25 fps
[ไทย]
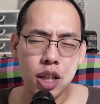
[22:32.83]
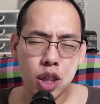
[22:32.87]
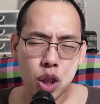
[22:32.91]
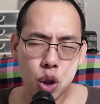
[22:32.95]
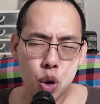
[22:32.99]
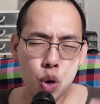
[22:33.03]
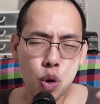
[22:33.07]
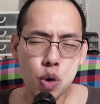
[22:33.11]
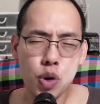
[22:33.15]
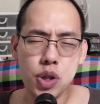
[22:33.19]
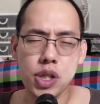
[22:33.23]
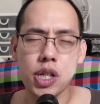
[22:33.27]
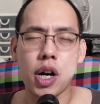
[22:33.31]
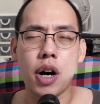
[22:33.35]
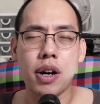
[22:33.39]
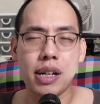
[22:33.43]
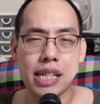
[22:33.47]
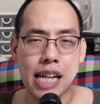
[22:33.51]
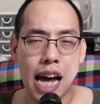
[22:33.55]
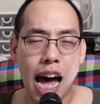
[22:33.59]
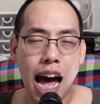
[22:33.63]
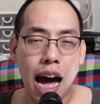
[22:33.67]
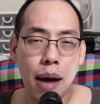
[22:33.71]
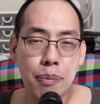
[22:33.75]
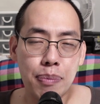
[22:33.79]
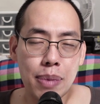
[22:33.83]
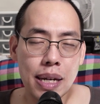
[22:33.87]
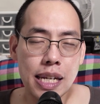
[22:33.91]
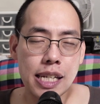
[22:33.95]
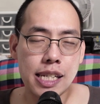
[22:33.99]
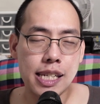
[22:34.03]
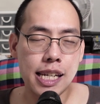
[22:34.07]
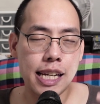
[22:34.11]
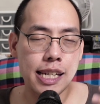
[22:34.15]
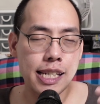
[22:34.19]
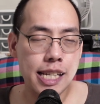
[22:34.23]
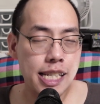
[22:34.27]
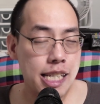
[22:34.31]
ตู้สองทางมี
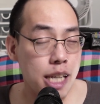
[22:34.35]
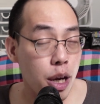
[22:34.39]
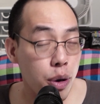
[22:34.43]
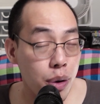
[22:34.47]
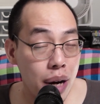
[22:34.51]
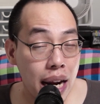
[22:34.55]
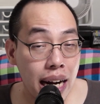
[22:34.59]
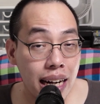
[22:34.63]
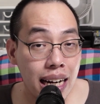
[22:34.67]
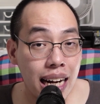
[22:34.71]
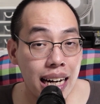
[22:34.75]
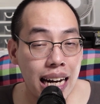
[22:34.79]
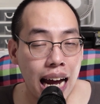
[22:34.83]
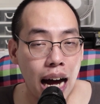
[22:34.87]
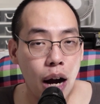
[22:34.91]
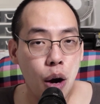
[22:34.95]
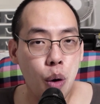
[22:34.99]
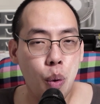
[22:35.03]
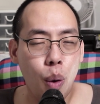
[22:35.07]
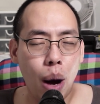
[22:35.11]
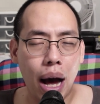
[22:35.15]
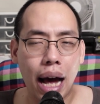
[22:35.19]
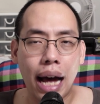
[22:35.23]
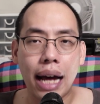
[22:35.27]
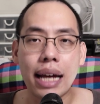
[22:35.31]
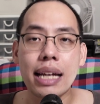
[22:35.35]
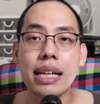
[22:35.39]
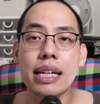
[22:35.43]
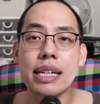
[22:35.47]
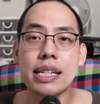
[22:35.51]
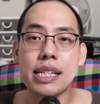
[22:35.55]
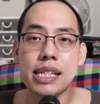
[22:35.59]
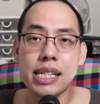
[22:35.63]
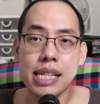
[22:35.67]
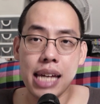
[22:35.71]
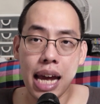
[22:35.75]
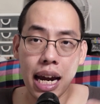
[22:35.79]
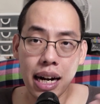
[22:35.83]
สิทธิ์ที่จะเร่งได้ดังกว่า
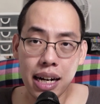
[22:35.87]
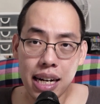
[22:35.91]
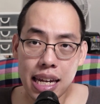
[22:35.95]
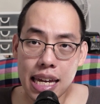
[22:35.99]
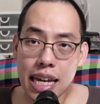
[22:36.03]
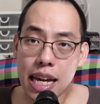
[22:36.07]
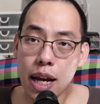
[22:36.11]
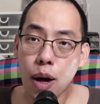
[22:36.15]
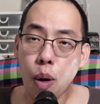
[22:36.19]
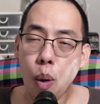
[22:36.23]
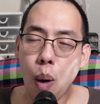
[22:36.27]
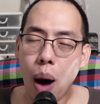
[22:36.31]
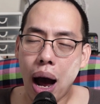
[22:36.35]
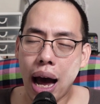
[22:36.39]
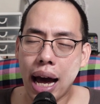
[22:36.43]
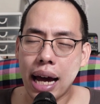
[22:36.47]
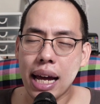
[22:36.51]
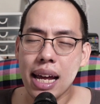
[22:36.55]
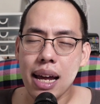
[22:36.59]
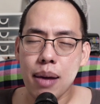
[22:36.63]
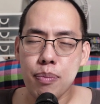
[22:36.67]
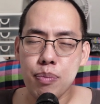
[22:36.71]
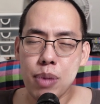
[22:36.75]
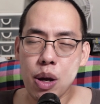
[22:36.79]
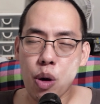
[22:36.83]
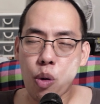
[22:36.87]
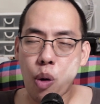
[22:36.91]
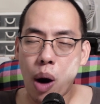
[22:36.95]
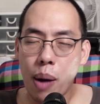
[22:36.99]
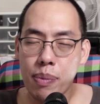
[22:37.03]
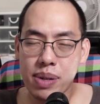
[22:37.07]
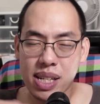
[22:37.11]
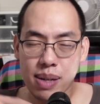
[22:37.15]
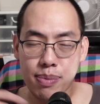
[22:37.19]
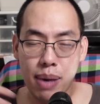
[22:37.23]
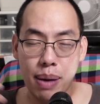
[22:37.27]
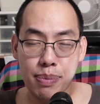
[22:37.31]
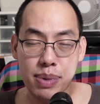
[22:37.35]
เสียงดีกว่ามีความ
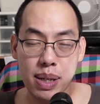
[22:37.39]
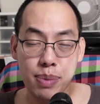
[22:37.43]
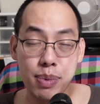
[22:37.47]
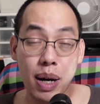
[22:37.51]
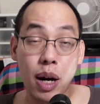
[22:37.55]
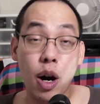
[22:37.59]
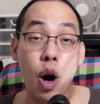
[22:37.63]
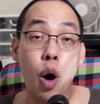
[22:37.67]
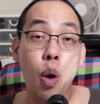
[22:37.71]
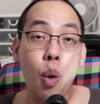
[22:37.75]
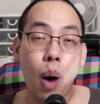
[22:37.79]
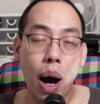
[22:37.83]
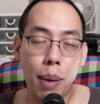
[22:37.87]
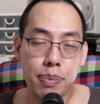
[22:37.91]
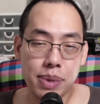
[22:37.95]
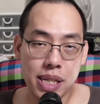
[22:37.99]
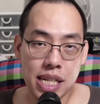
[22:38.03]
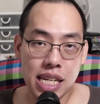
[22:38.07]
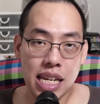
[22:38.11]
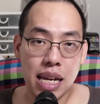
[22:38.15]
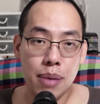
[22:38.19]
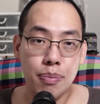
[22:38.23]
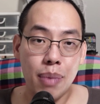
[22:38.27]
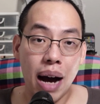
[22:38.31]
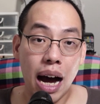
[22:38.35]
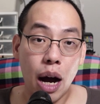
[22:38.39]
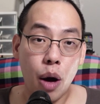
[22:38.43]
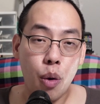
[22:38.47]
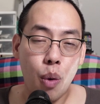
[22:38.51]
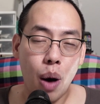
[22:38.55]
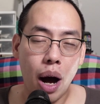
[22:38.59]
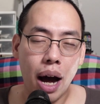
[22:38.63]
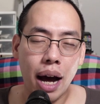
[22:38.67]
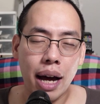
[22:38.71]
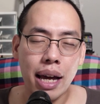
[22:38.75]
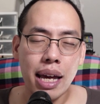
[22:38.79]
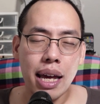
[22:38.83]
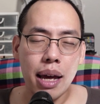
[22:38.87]
สม่ำเสมอของความถี่มากก
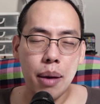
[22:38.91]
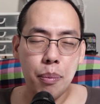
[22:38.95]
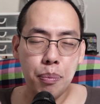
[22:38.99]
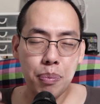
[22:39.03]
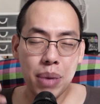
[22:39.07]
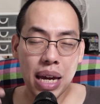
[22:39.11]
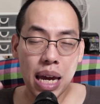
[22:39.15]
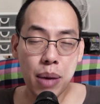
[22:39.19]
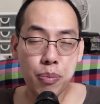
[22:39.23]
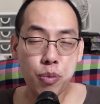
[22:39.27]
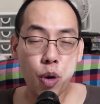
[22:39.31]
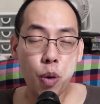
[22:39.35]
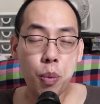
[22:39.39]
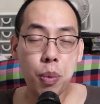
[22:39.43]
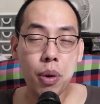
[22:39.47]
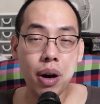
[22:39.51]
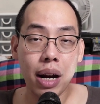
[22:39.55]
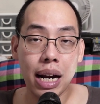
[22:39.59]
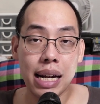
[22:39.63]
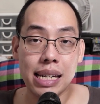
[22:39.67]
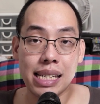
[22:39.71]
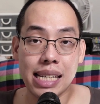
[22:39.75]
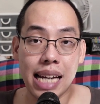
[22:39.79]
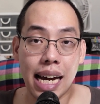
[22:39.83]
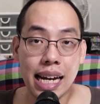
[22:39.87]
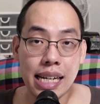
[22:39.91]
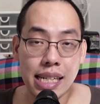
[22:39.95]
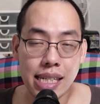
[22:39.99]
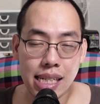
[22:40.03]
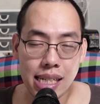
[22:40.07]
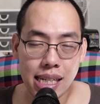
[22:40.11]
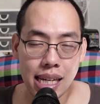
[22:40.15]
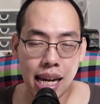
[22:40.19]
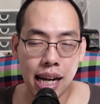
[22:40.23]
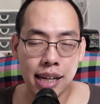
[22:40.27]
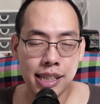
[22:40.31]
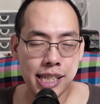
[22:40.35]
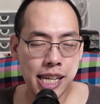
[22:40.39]
ว่ามีมุมกระจาย
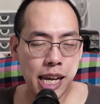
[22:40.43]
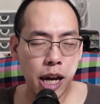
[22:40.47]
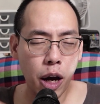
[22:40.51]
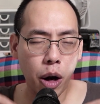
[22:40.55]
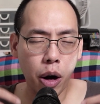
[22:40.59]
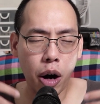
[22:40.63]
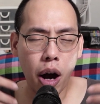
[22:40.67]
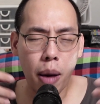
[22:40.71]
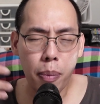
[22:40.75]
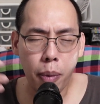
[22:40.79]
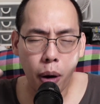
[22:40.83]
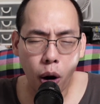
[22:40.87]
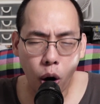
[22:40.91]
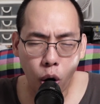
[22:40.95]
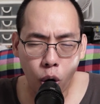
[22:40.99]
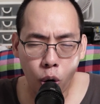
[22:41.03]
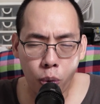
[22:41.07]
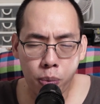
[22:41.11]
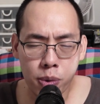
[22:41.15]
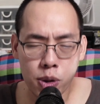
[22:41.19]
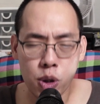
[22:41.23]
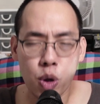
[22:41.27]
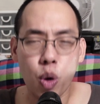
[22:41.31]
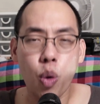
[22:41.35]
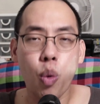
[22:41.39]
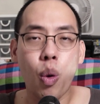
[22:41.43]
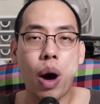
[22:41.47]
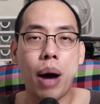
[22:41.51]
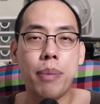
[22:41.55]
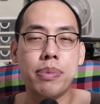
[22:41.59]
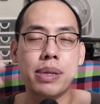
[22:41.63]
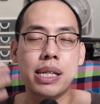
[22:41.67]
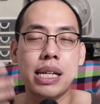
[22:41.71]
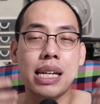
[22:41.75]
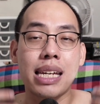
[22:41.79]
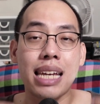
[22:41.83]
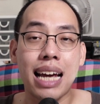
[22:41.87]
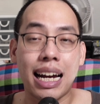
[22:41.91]
เสียงที่ครอบคลุมทุกความ
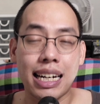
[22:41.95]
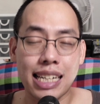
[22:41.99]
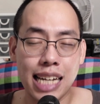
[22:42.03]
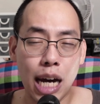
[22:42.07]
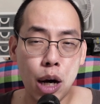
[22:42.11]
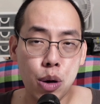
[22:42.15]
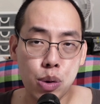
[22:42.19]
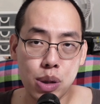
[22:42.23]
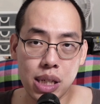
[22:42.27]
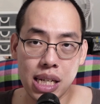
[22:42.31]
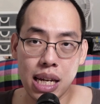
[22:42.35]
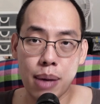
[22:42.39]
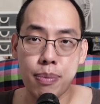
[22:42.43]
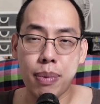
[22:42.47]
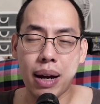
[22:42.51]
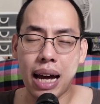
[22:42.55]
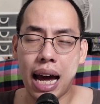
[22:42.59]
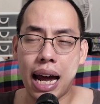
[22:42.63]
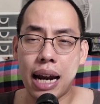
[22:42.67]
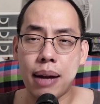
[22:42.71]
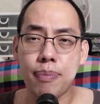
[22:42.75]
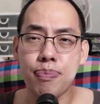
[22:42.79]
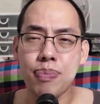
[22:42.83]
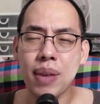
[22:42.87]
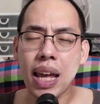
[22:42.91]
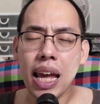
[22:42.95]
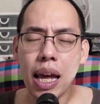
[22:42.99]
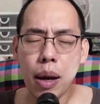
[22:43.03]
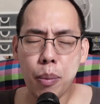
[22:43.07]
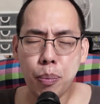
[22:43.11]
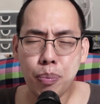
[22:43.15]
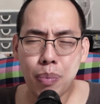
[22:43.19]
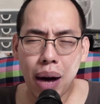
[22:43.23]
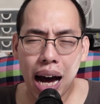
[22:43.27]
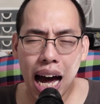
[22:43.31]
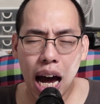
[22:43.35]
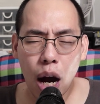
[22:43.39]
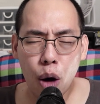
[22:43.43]
ถี่อย่างเท่าเทียมกัน
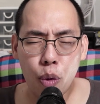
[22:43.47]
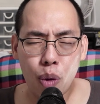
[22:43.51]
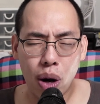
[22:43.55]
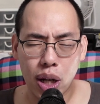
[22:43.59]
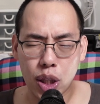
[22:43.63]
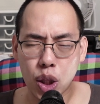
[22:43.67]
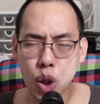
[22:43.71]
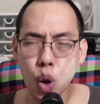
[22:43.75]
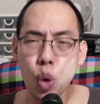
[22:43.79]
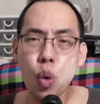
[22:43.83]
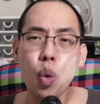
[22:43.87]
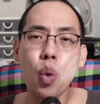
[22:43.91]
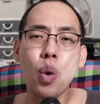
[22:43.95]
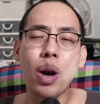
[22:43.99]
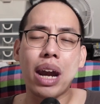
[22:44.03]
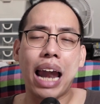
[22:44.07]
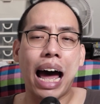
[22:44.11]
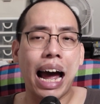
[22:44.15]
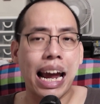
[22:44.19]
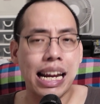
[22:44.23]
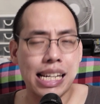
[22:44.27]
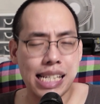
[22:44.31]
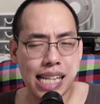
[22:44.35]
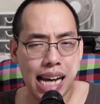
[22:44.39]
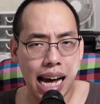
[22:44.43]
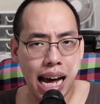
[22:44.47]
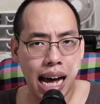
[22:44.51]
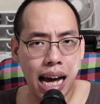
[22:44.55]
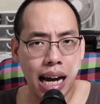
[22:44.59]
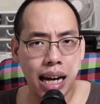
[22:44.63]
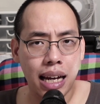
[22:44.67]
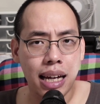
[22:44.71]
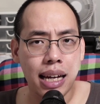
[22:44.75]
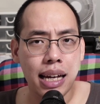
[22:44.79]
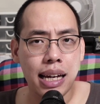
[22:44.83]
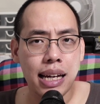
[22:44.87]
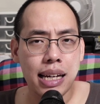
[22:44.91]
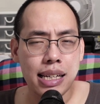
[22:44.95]
มากกว่าตู้หลายทาง
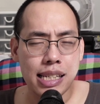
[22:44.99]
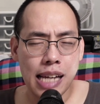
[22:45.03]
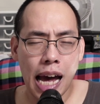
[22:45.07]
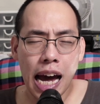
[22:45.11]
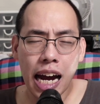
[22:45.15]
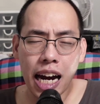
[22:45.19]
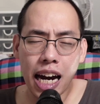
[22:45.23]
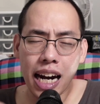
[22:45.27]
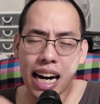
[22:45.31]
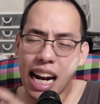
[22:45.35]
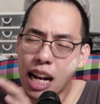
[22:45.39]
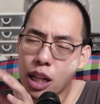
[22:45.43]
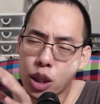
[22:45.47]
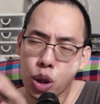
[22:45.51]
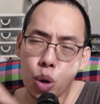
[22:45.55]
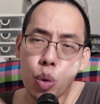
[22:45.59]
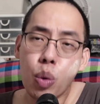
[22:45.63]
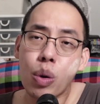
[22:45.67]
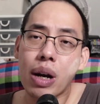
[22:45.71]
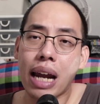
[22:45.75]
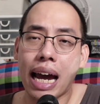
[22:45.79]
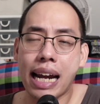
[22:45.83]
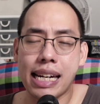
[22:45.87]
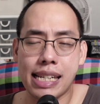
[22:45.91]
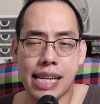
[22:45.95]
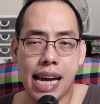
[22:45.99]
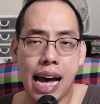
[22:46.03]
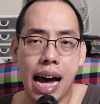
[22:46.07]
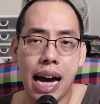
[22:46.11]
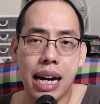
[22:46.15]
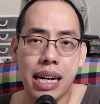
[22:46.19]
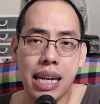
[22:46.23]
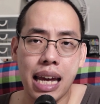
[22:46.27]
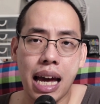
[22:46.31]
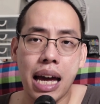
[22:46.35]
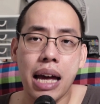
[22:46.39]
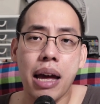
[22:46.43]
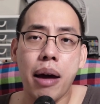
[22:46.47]
ถ้าเกิดไอ้ตู้หลายทาง
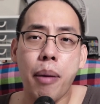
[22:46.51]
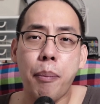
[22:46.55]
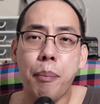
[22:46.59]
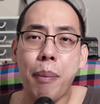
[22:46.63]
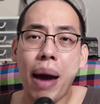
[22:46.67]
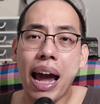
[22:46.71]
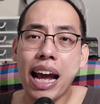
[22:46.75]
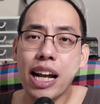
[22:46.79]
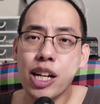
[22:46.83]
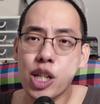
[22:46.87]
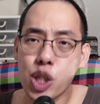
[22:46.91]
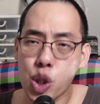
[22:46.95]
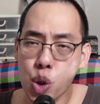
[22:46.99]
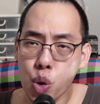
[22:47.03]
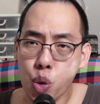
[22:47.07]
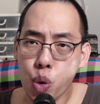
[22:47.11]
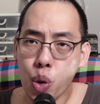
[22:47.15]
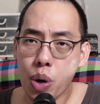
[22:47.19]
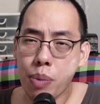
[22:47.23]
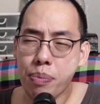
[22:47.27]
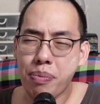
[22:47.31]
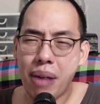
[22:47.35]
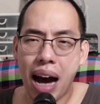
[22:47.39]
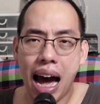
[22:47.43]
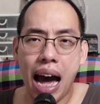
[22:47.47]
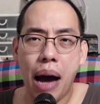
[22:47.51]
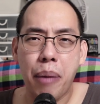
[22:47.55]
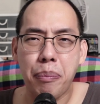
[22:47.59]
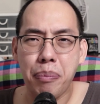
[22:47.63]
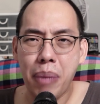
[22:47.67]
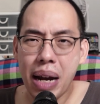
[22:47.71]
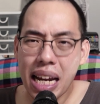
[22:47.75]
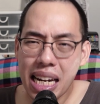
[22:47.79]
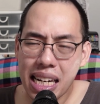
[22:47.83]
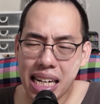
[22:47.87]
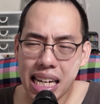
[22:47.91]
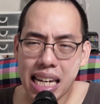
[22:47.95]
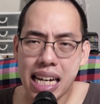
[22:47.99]
เนี่ยแม่งจูนมา
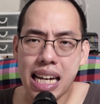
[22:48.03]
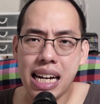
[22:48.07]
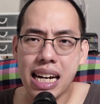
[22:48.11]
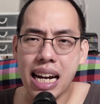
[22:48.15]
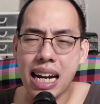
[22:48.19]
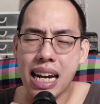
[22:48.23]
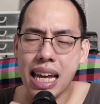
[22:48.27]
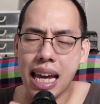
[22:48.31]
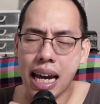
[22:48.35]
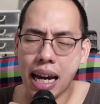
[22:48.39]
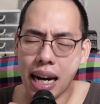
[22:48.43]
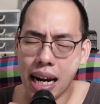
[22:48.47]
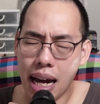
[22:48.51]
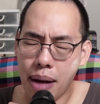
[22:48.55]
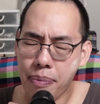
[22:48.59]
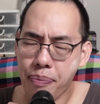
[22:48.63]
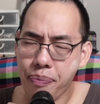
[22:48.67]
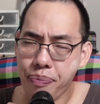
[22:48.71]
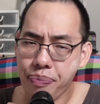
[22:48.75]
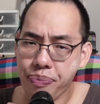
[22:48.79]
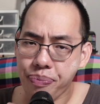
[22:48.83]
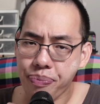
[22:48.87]
ไม่ดีนั่นเองครับ